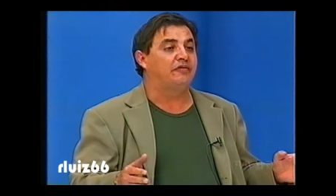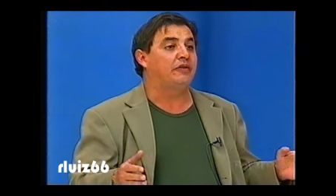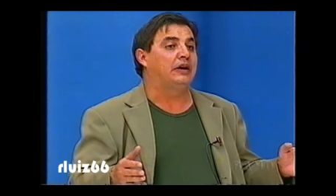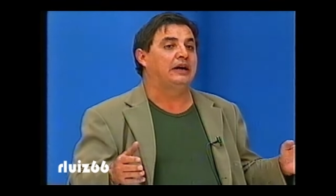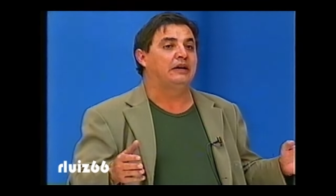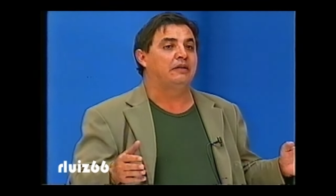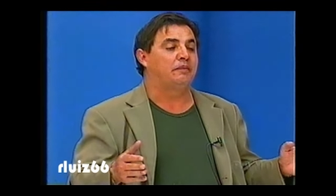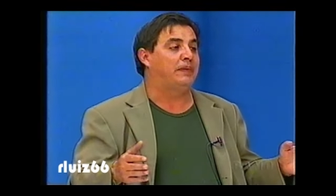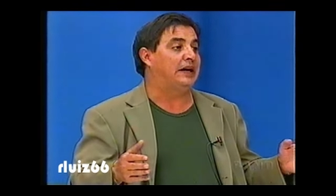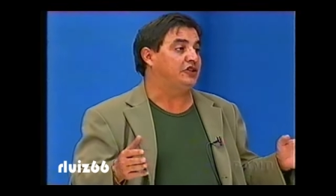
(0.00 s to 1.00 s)
a, a
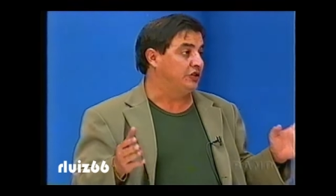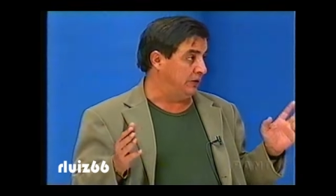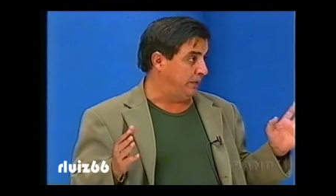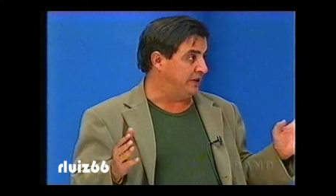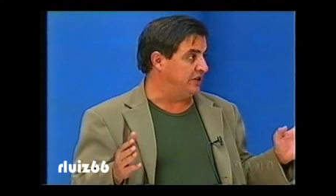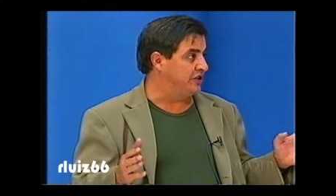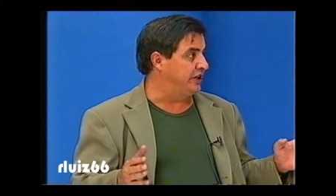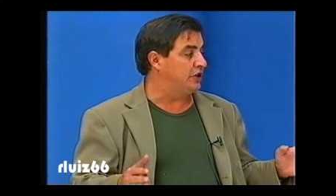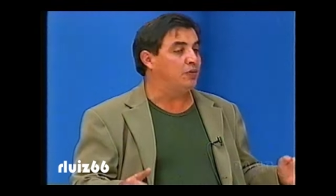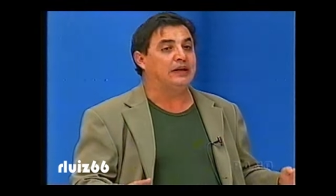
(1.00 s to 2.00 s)
parte da imprensa
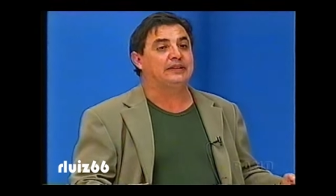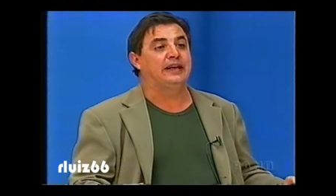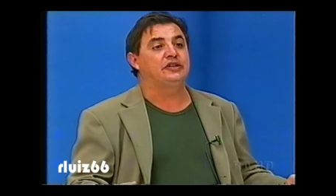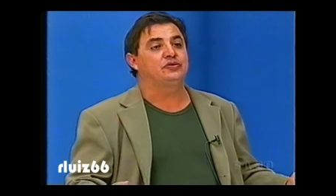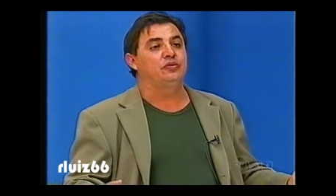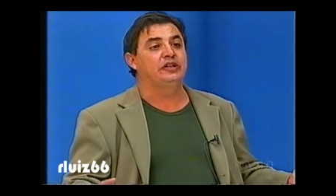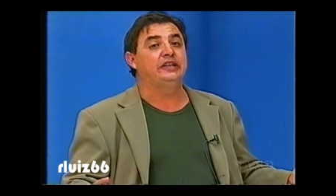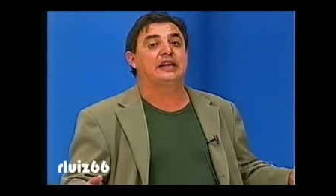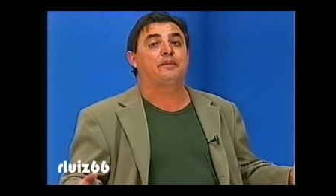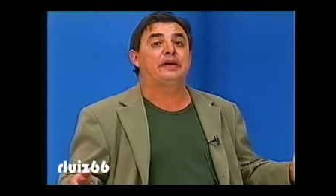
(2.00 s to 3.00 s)
dizendo que o Atlético ia
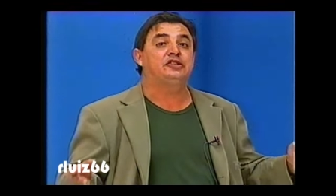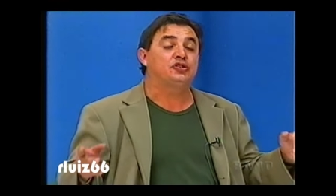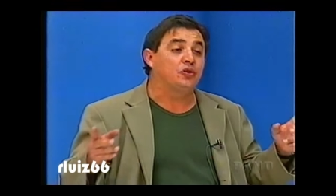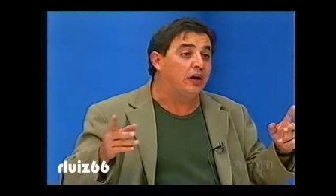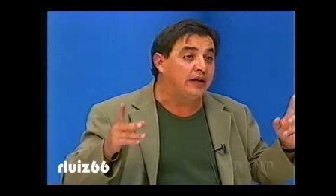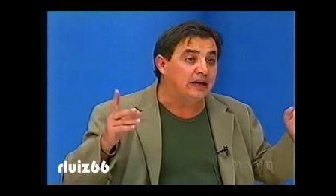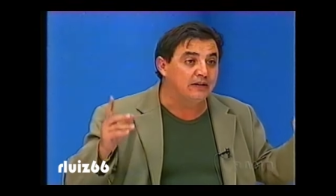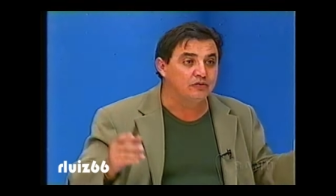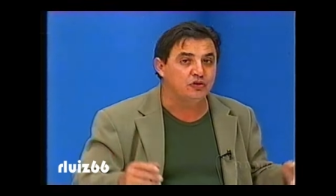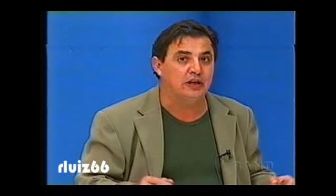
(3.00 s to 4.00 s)
entrar para a
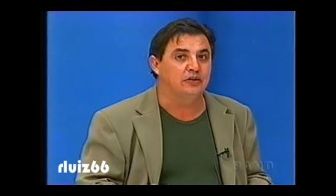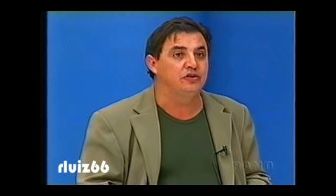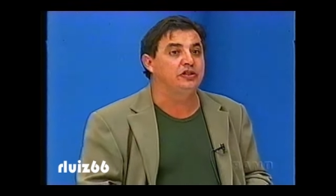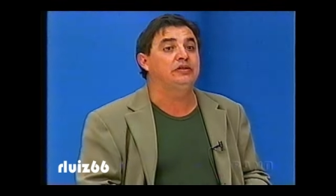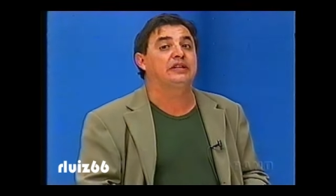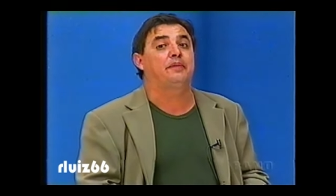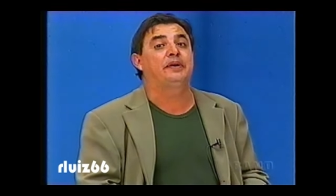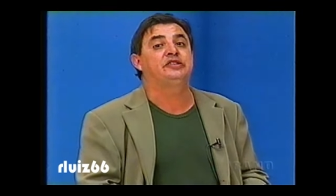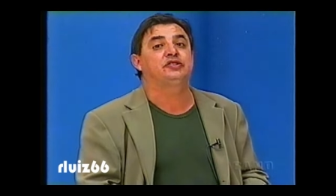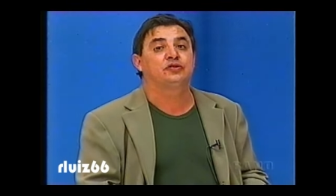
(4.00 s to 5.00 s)
história, os jogadores iam entrar
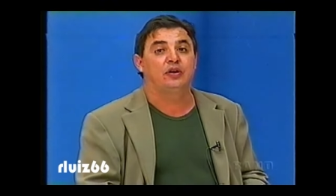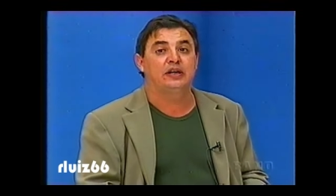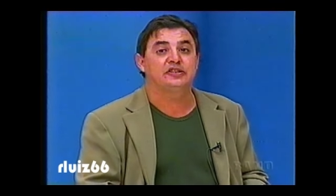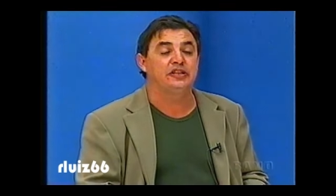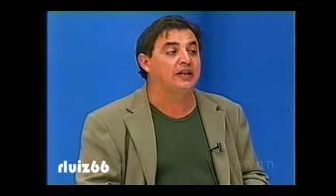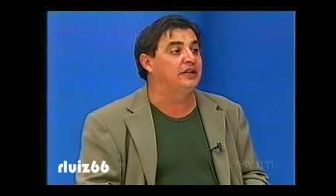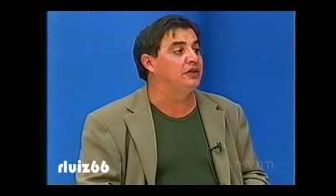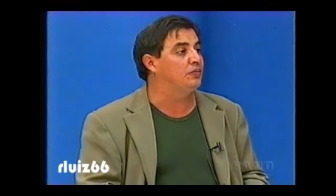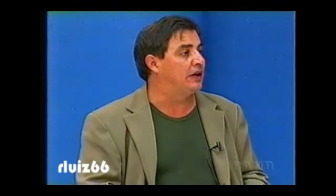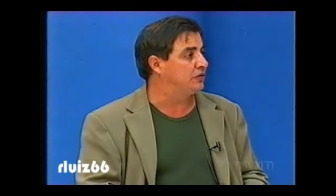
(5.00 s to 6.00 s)
para a história chegando
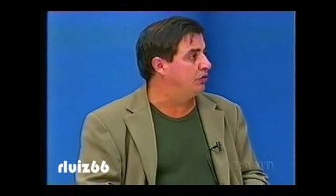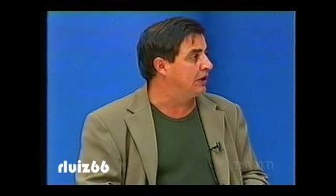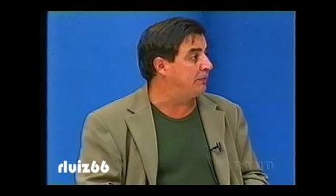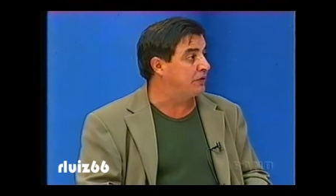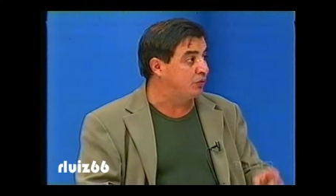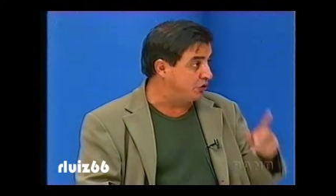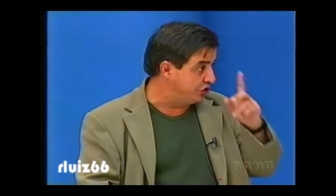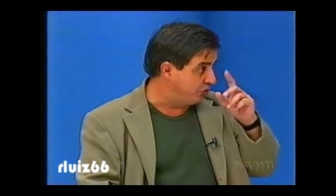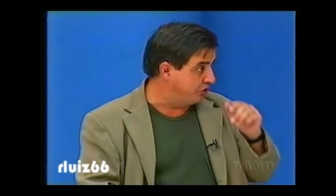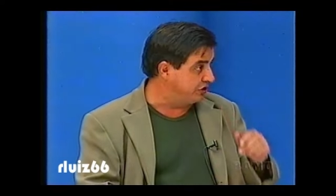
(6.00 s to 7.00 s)
em quarto lugar, porque nunca
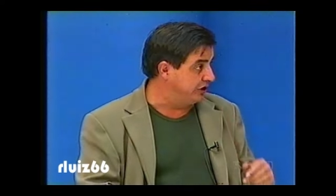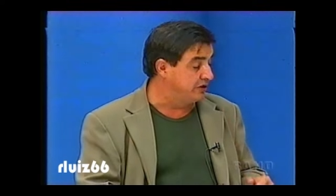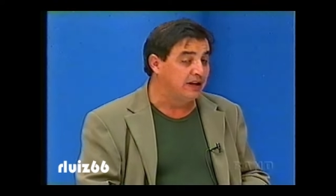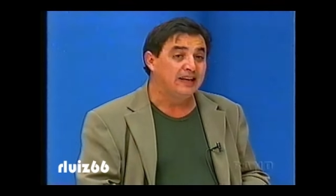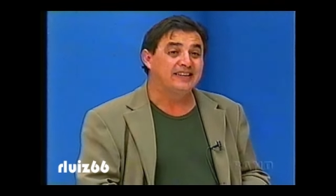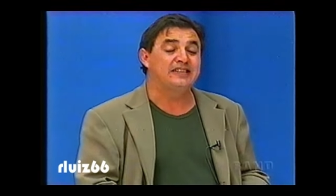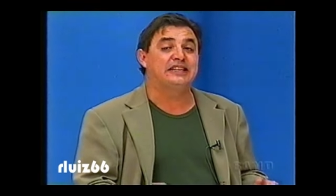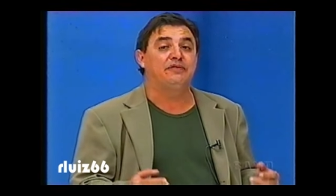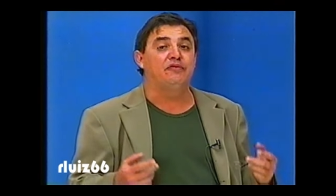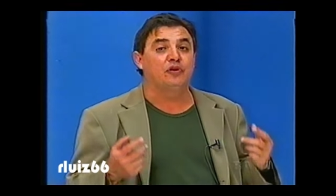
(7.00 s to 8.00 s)
tinham conseguido. Eles
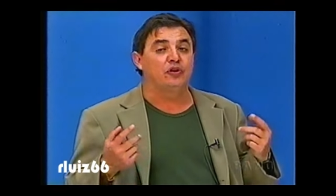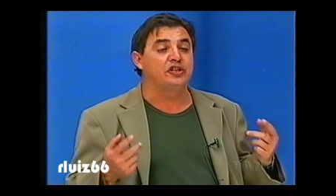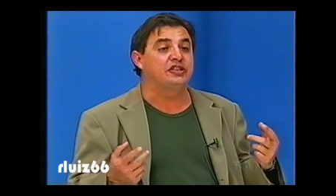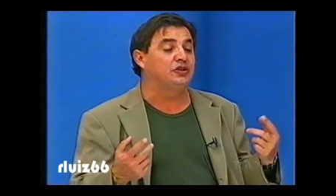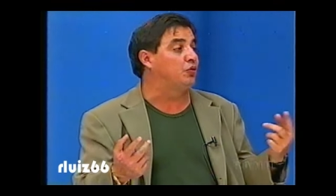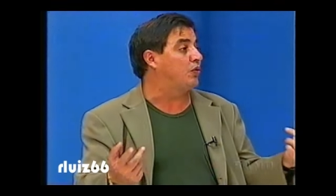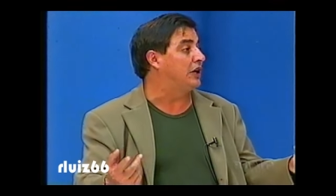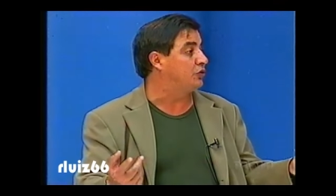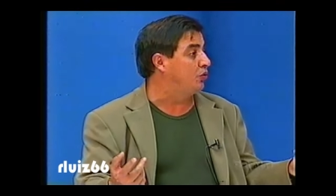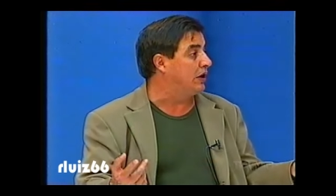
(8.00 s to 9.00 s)
estavam valorizando em
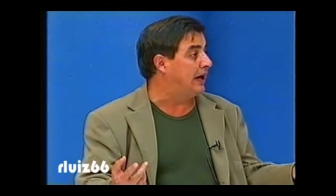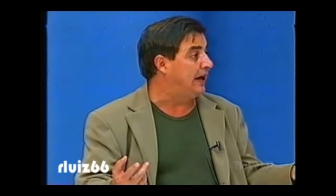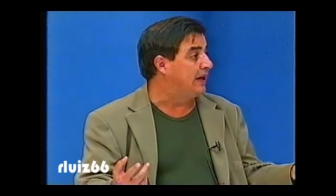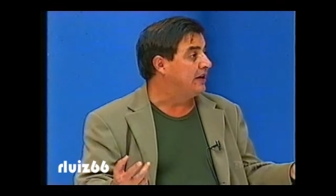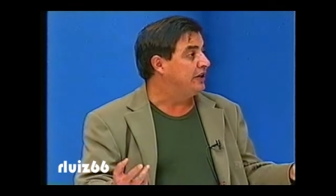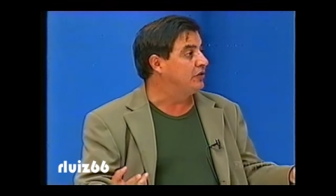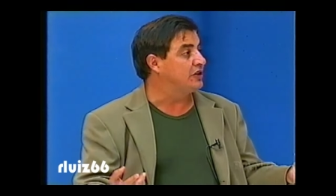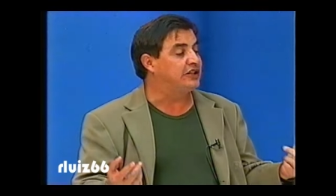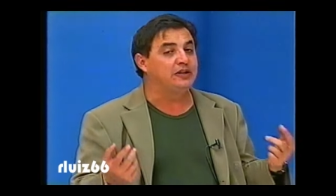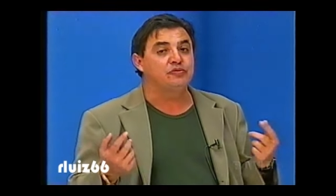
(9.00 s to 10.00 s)
quarto lugar e
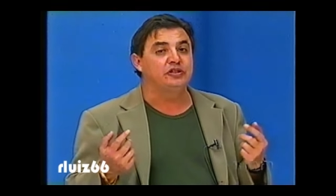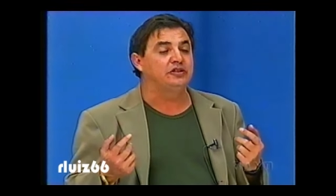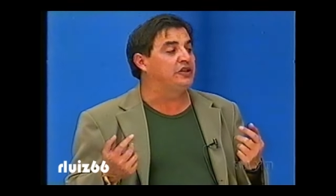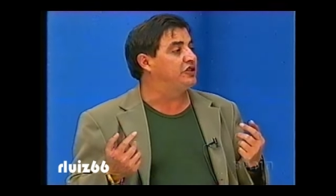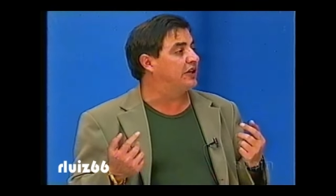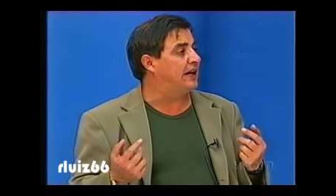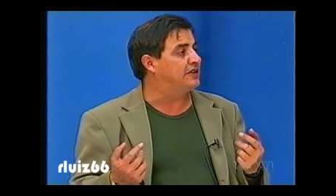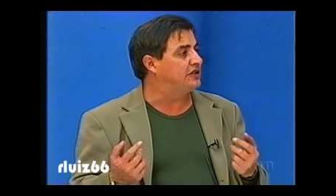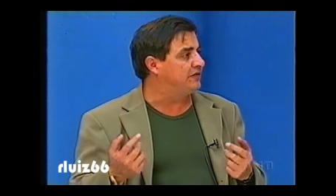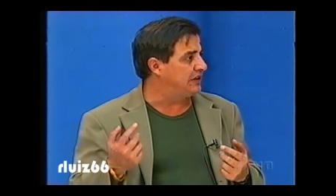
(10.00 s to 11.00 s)
nós teríamos sido
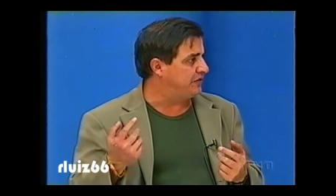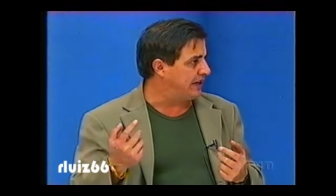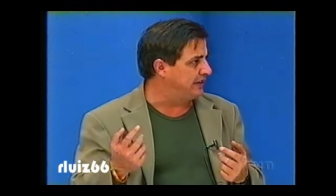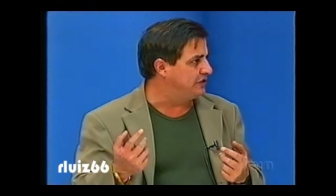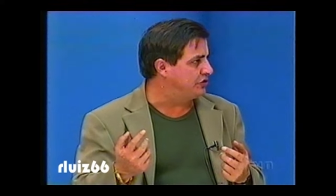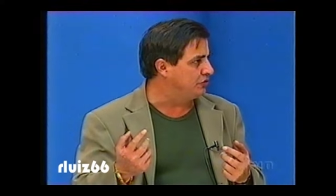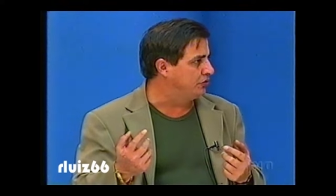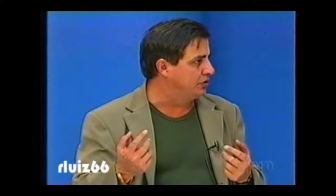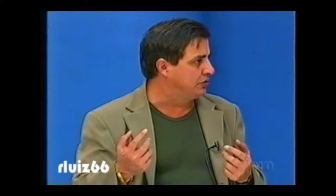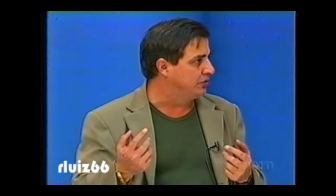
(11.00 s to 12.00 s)
criticados se tivesse ficado em
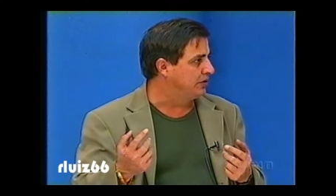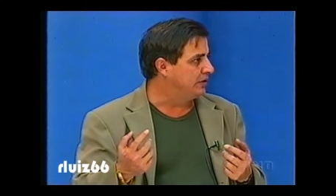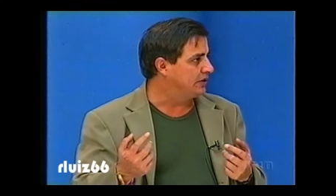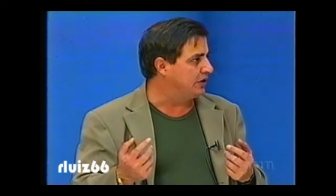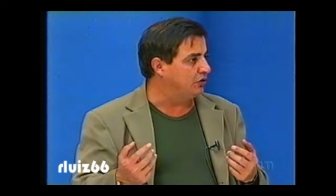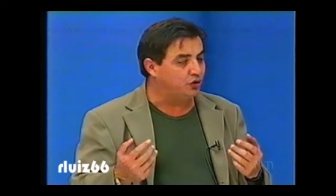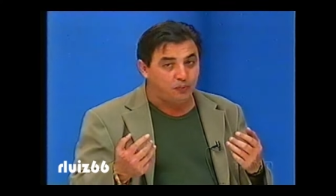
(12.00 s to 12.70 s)
segundo. Então eu